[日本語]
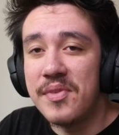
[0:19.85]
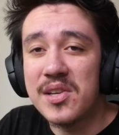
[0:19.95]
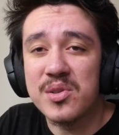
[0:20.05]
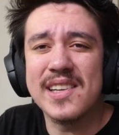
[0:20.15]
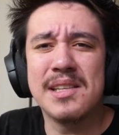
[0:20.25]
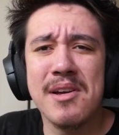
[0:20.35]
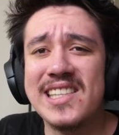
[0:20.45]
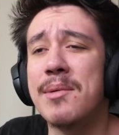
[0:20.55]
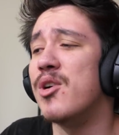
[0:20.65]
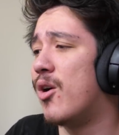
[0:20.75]
でしょ、説明し
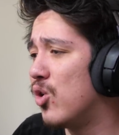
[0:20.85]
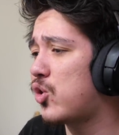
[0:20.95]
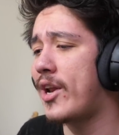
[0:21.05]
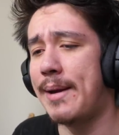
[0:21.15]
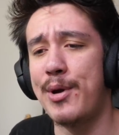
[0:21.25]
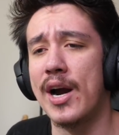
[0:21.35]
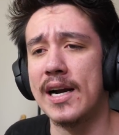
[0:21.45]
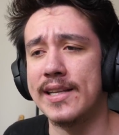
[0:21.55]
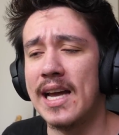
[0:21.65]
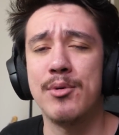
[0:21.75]
ても本当に意味わか
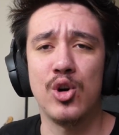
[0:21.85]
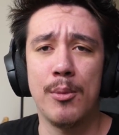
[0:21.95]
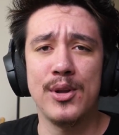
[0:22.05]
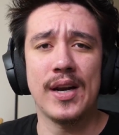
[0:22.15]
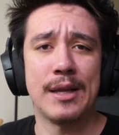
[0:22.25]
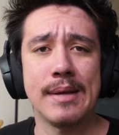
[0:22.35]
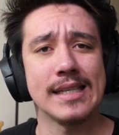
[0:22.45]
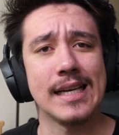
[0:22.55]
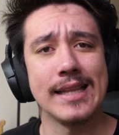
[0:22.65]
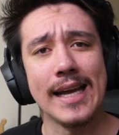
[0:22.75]
んない。多分コメント欄の皆さん